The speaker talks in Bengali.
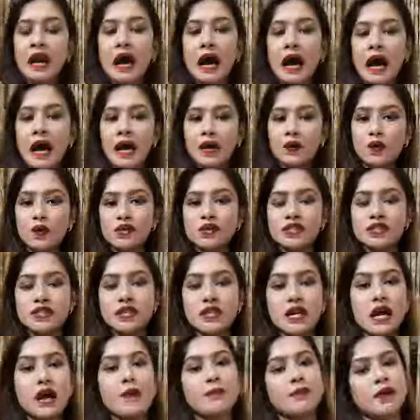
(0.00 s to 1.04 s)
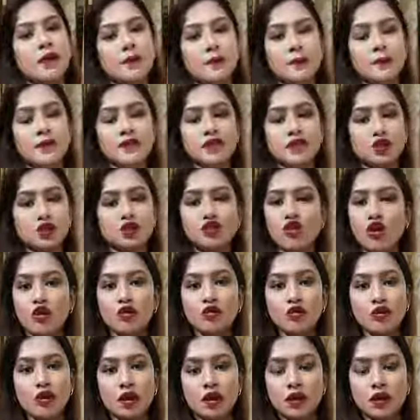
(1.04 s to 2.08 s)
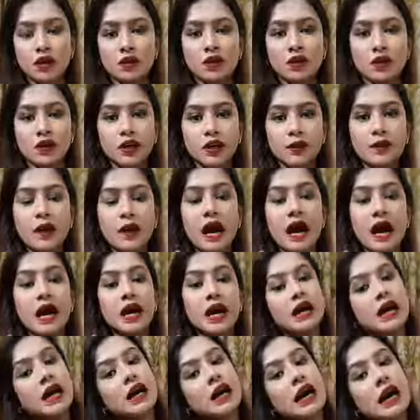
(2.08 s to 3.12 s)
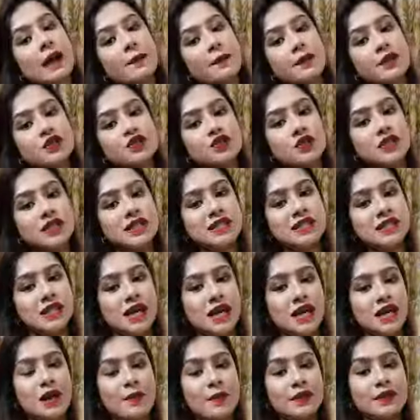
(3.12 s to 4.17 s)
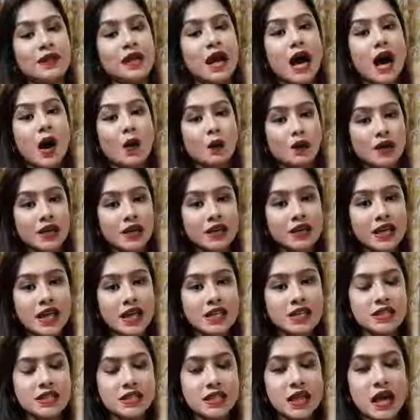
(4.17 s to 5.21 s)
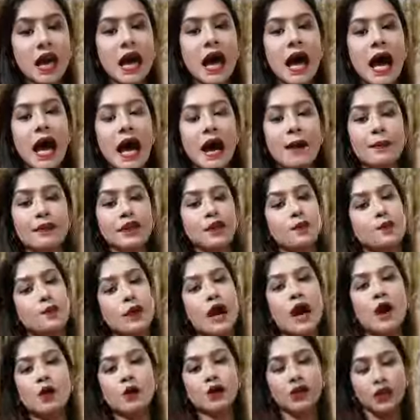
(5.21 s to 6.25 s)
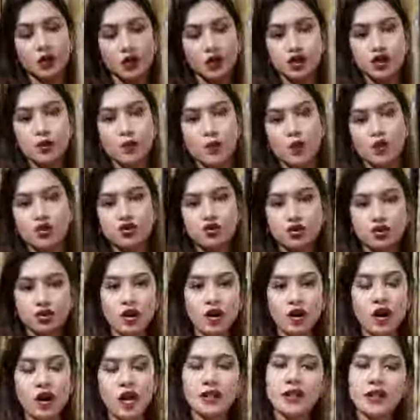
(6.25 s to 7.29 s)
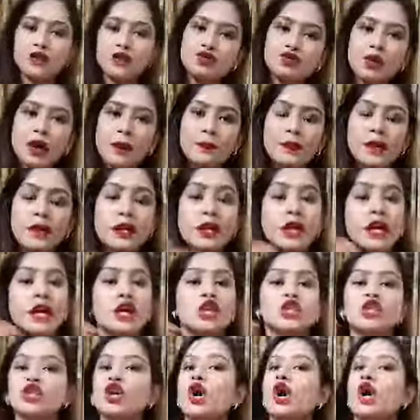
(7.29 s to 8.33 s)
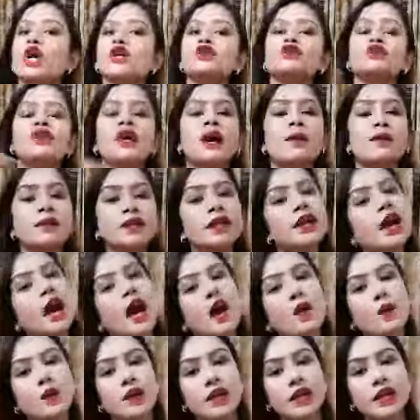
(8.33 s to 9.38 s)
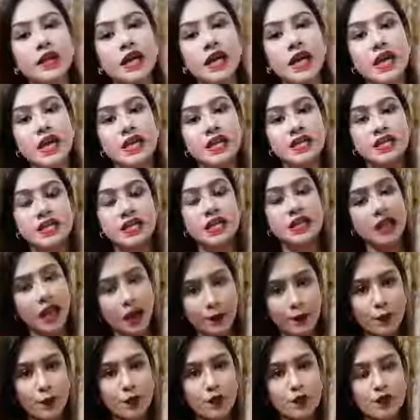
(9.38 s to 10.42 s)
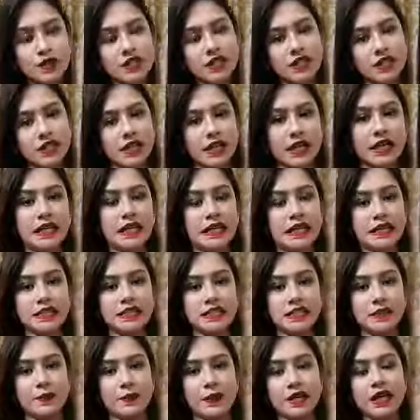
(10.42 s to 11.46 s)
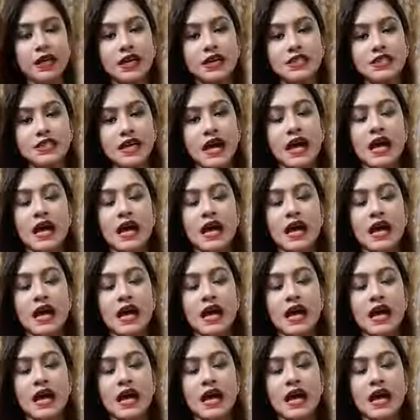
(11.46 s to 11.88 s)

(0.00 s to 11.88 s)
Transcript: আর হচ্ছে আমরা আপনার সাথে তখন কন্ট্যাক্ট করে নেব আর আপনি যদি চান আমাদের আউটলেটে আসতে আমাদের আউটলেট হচ্ছে বসুন্ধরাতে সো আপনারা সরাসরি আমাদের আউটলেটে এসে তারপর হচ্ছে দেখে নিয়ে যেতে পারেন ঠিক আছে